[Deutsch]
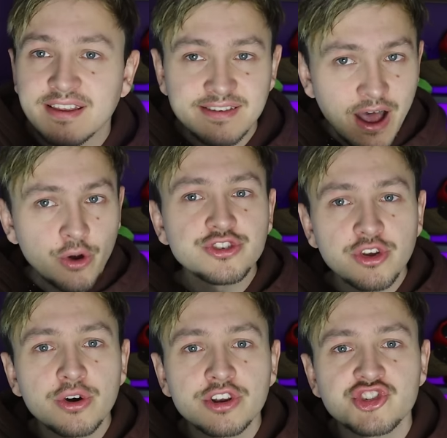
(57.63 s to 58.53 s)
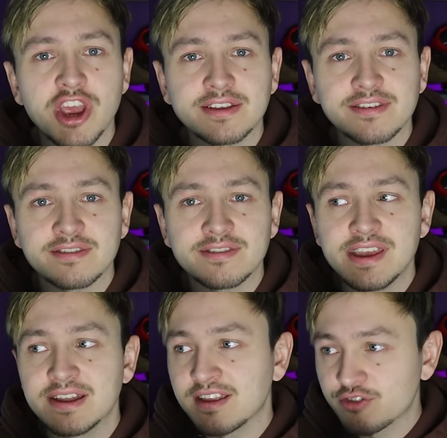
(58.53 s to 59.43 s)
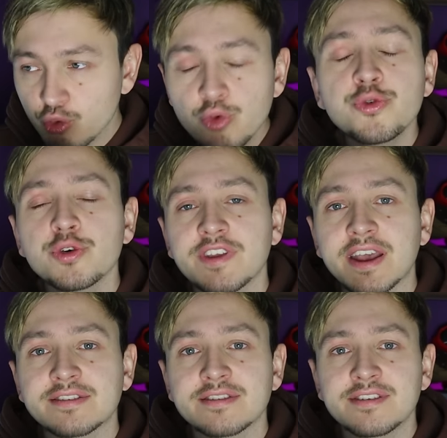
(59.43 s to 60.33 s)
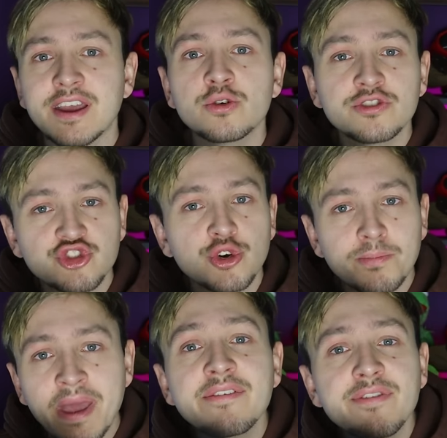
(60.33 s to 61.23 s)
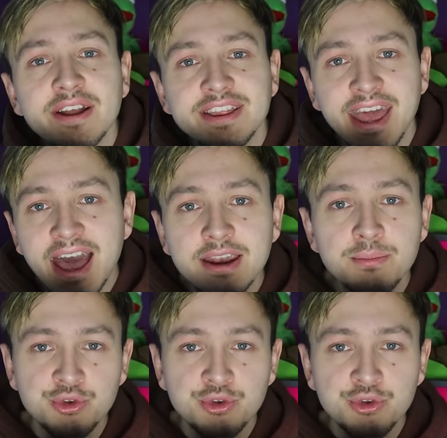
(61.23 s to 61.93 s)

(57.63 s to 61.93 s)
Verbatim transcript: dass Außerirdische existieren, dass UFOs existieren und sie schon mehrfach die Erde